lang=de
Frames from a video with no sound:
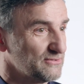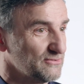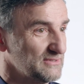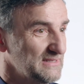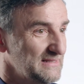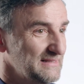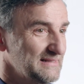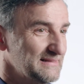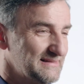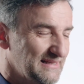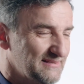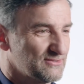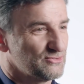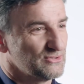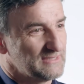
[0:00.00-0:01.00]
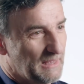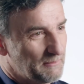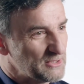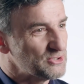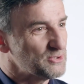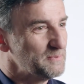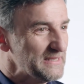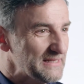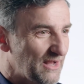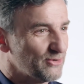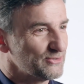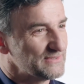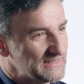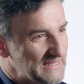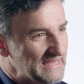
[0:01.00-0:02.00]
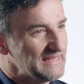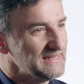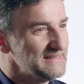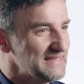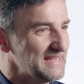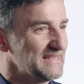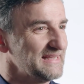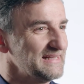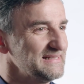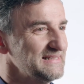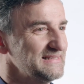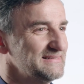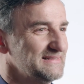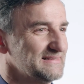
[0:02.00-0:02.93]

Und das Zusammenspiel aus den Dingen,